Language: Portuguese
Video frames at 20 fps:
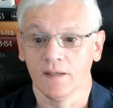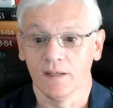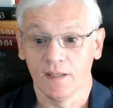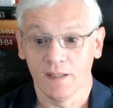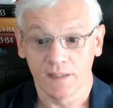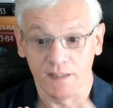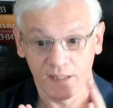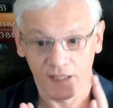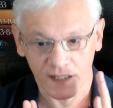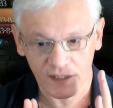
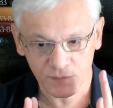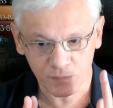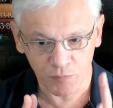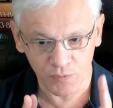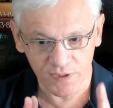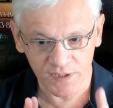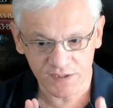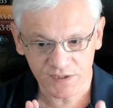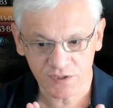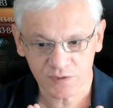E as
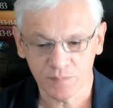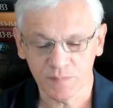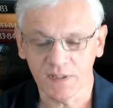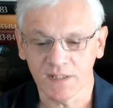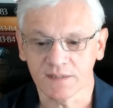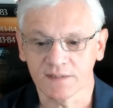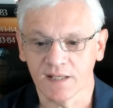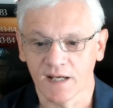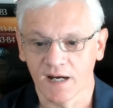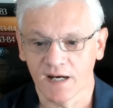polícias
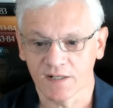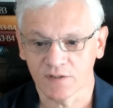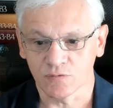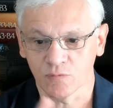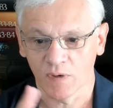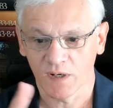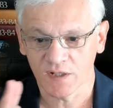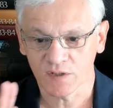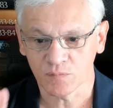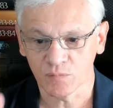militares,
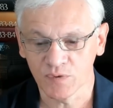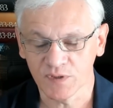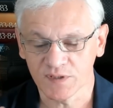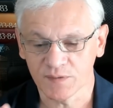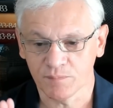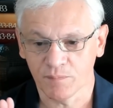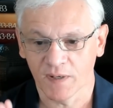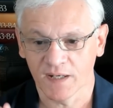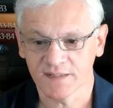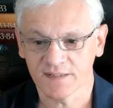guardas
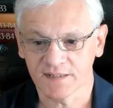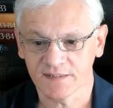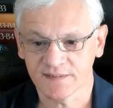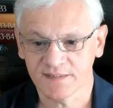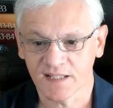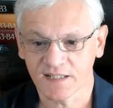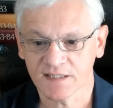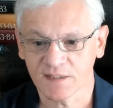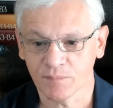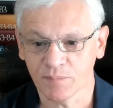municipais,
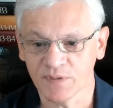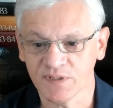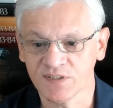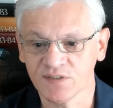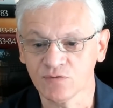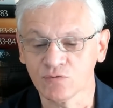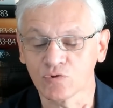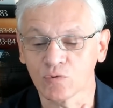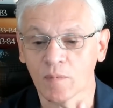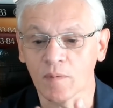etc.,
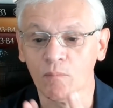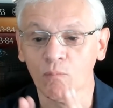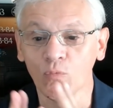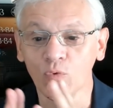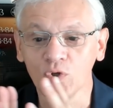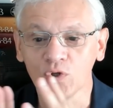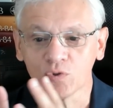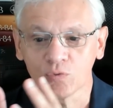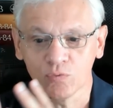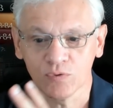precisam tomar
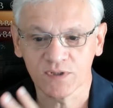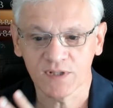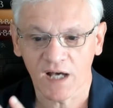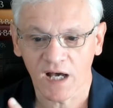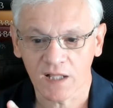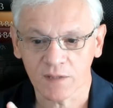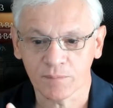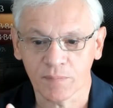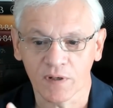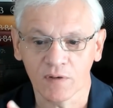muito
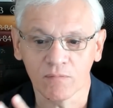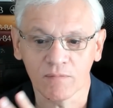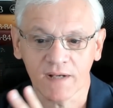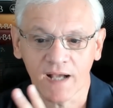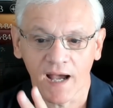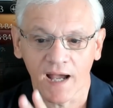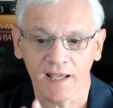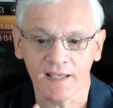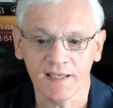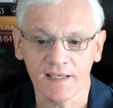cuidado para não
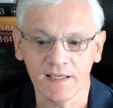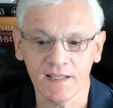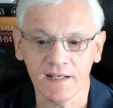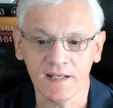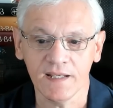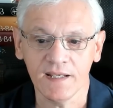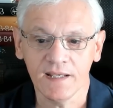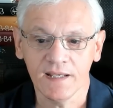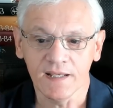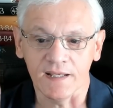
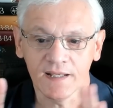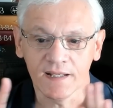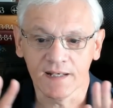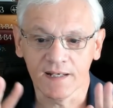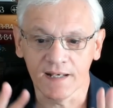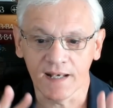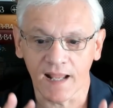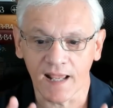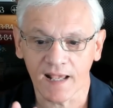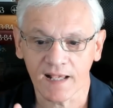caírem
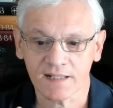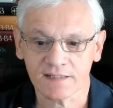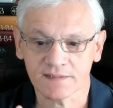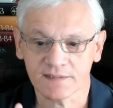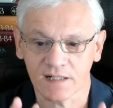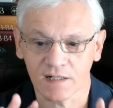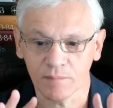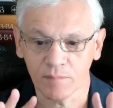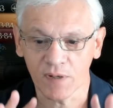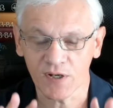
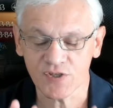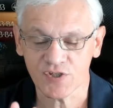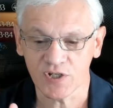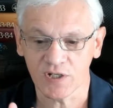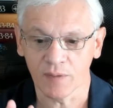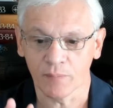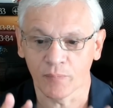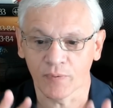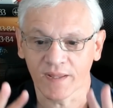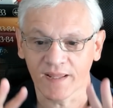nessa
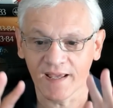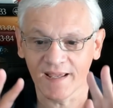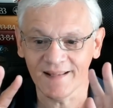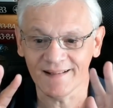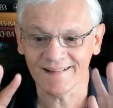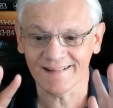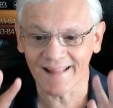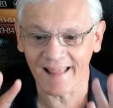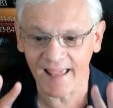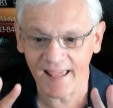armadilha, porque a
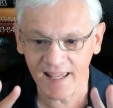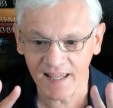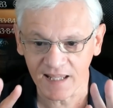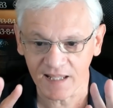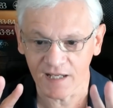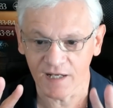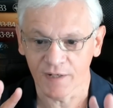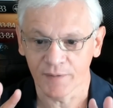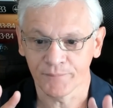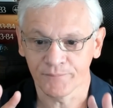
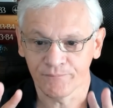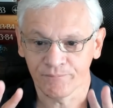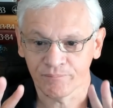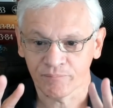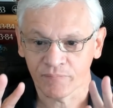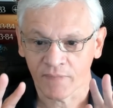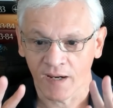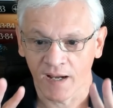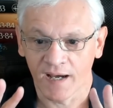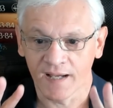ideia,
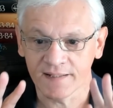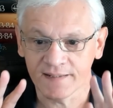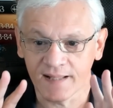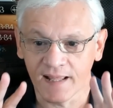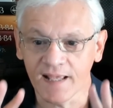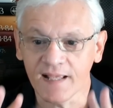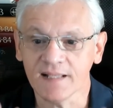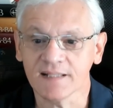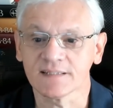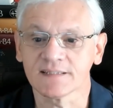a
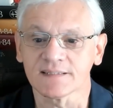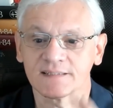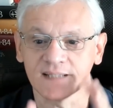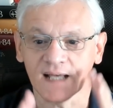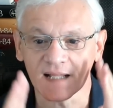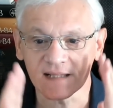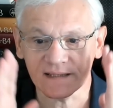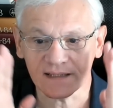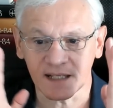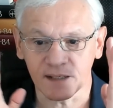ideia é
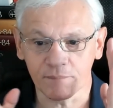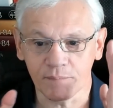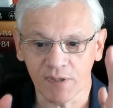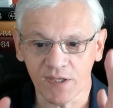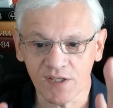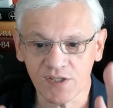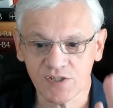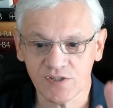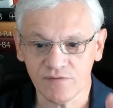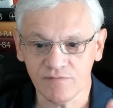
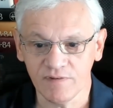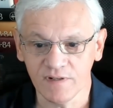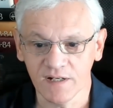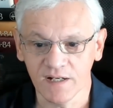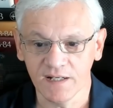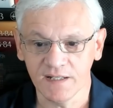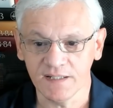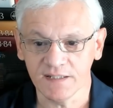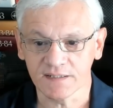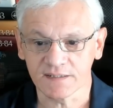exatamente
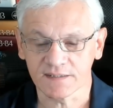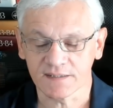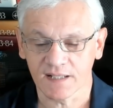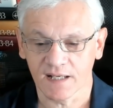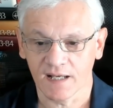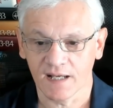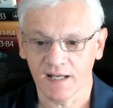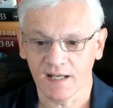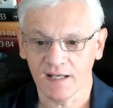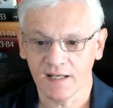
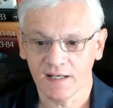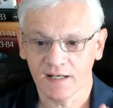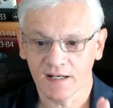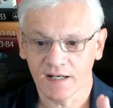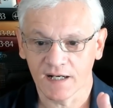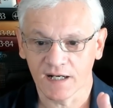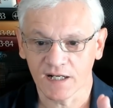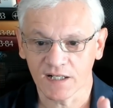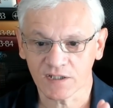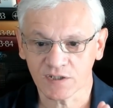vilanizar
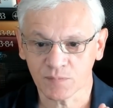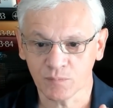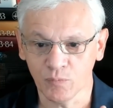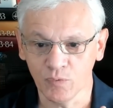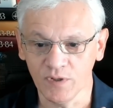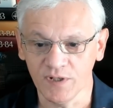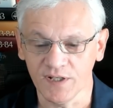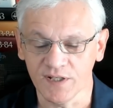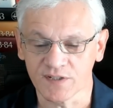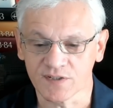as
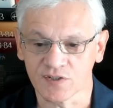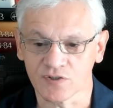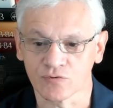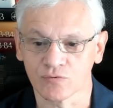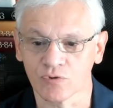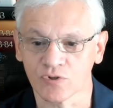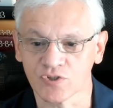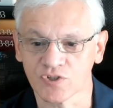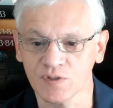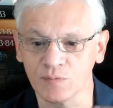polícias.
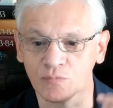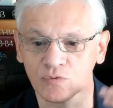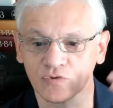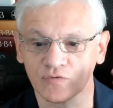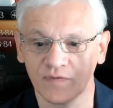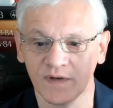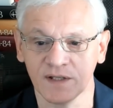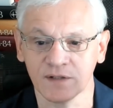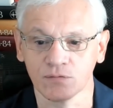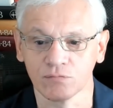Nós tínhamos
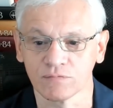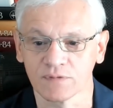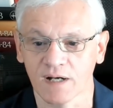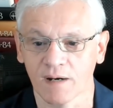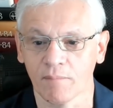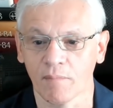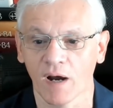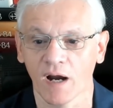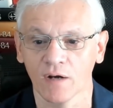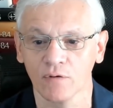feito um
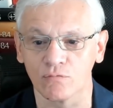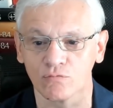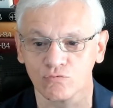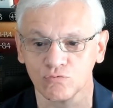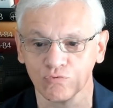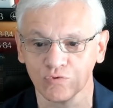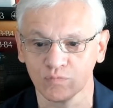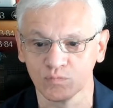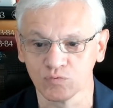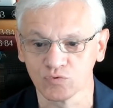trabalho nos
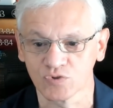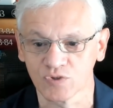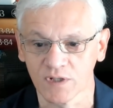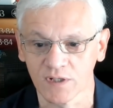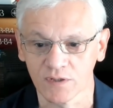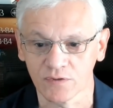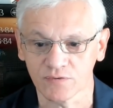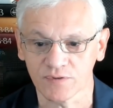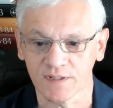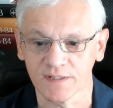últimos
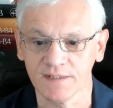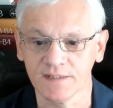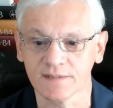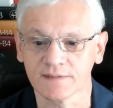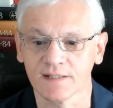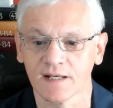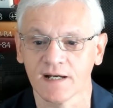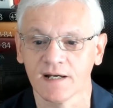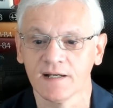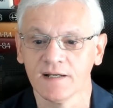anos aí,
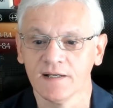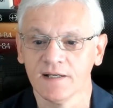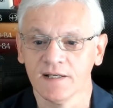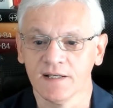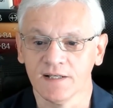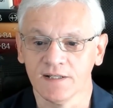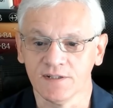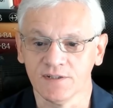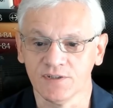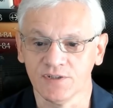tá?
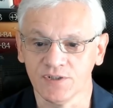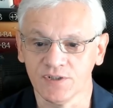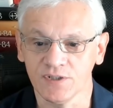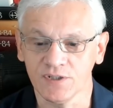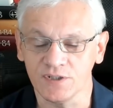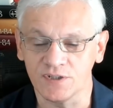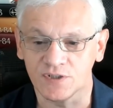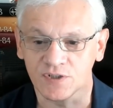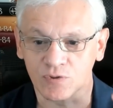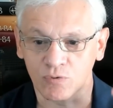
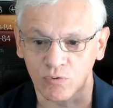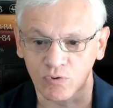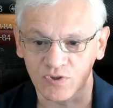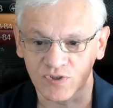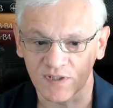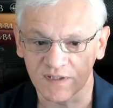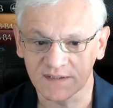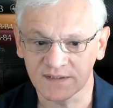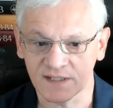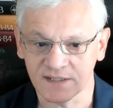de, de
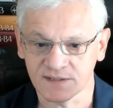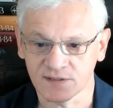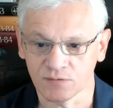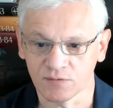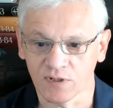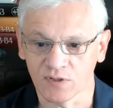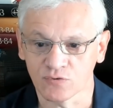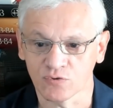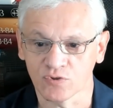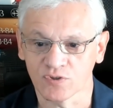conscientização
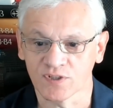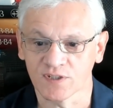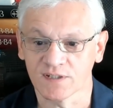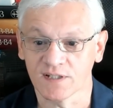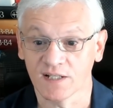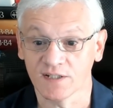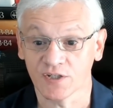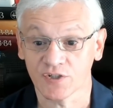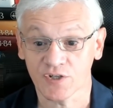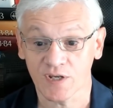da
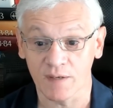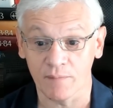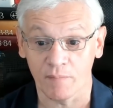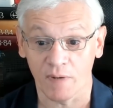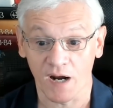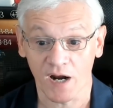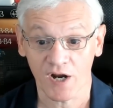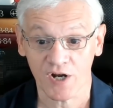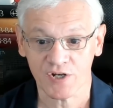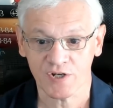sociedade. Acho que a
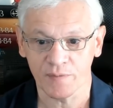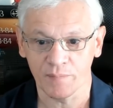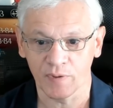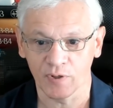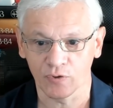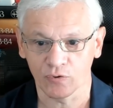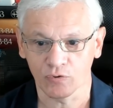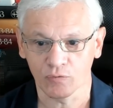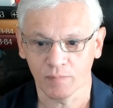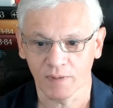imagem
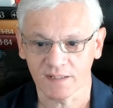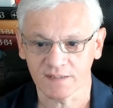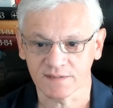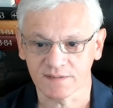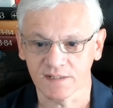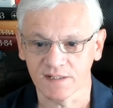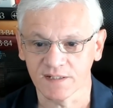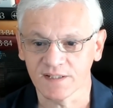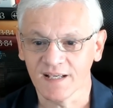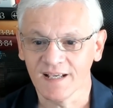melhorou
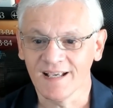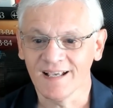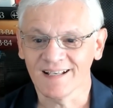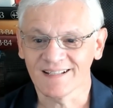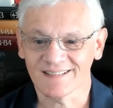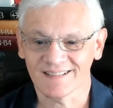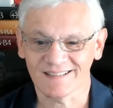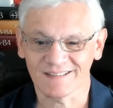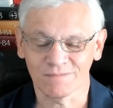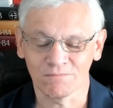bastante.
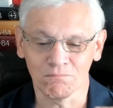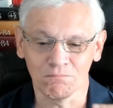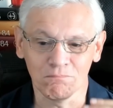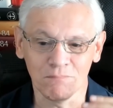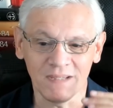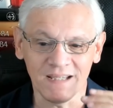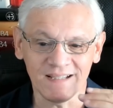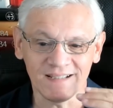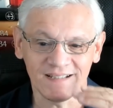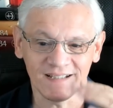Essas
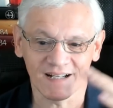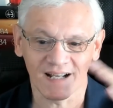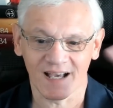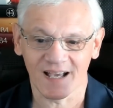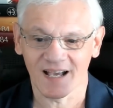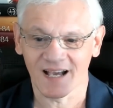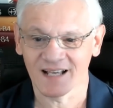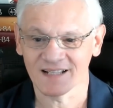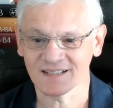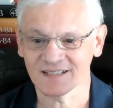
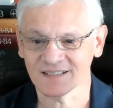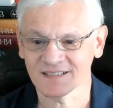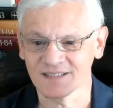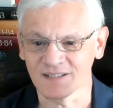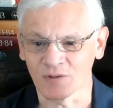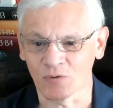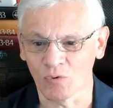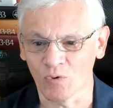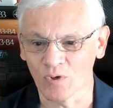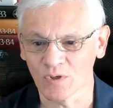mentiraiadas que se
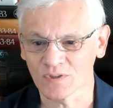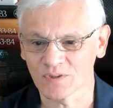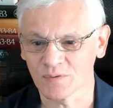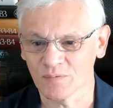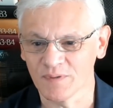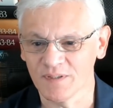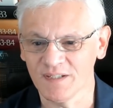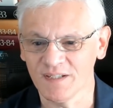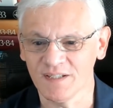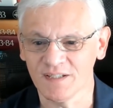contam
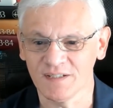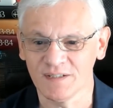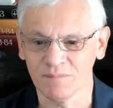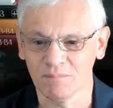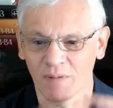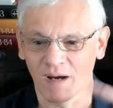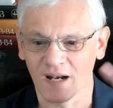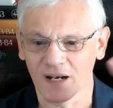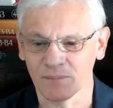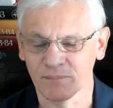aí, de
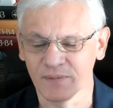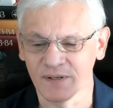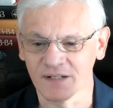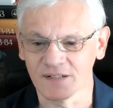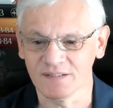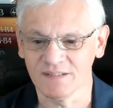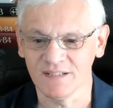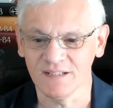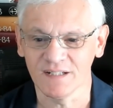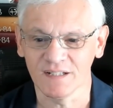bala
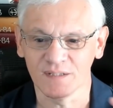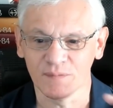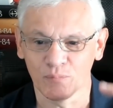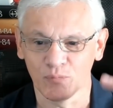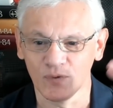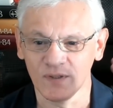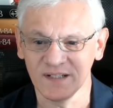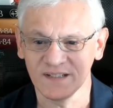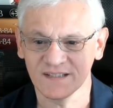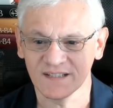perdida, de
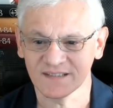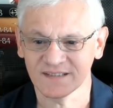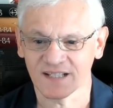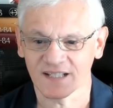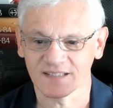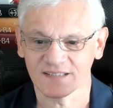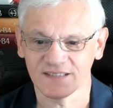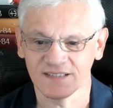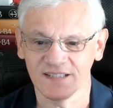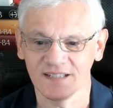polícia
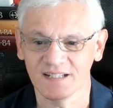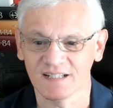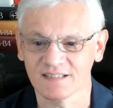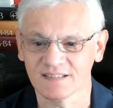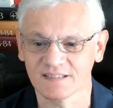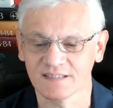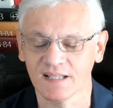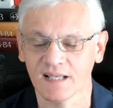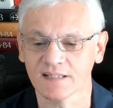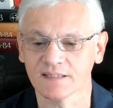assassina,
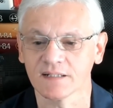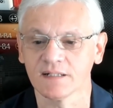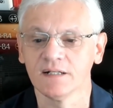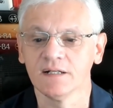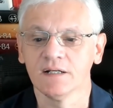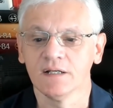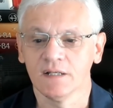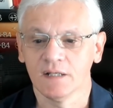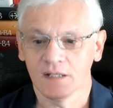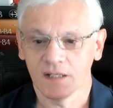etc.
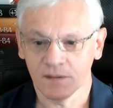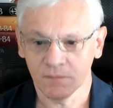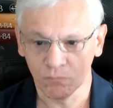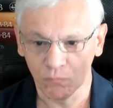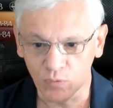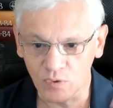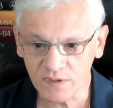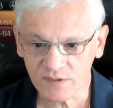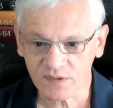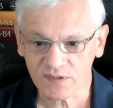
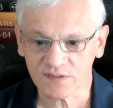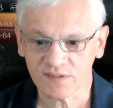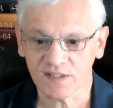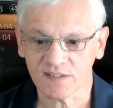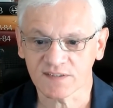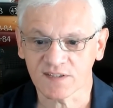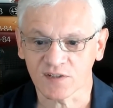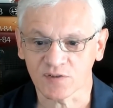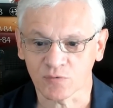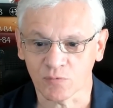Muitas
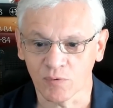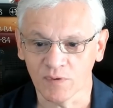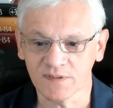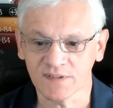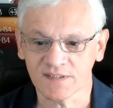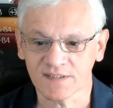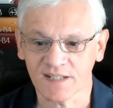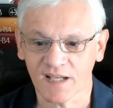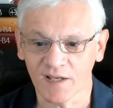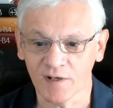dessas
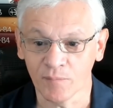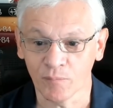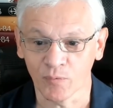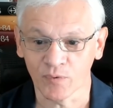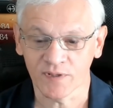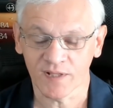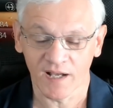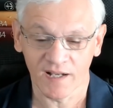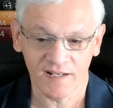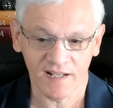coisas caíram por terra.